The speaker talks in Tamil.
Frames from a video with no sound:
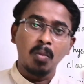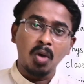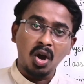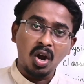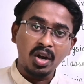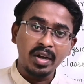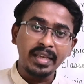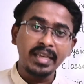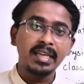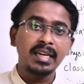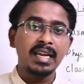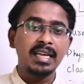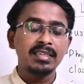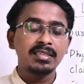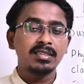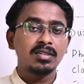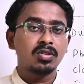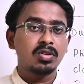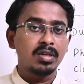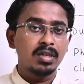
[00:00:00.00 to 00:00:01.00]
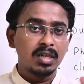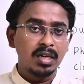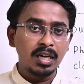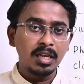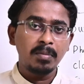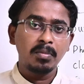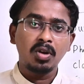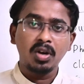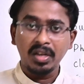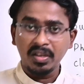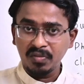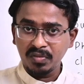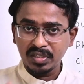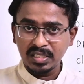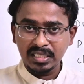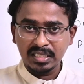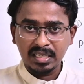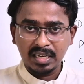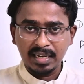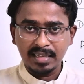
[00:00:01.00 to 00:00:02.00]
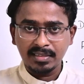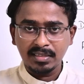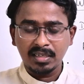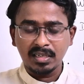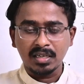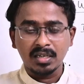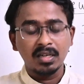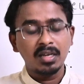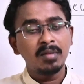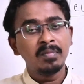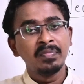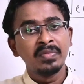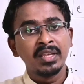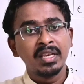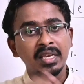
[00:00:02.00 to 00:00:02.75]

மார்னிங் கிளாஸ் இருக்கும் ஏர்லி மார்னிங் ஃபிசிக்ஸ் கிளாஸ் இருக்குன்னா